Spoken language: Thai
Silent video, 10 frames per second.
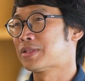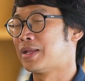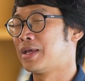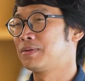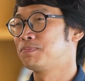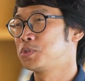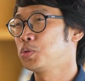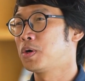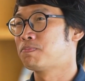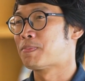แต่ใน
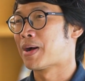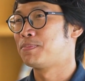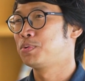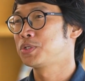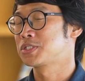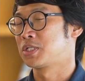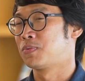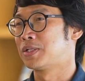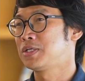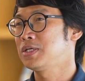ช่วงประมาณพุทธศต
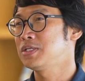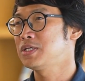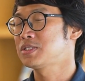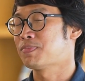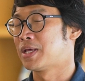วรรษที่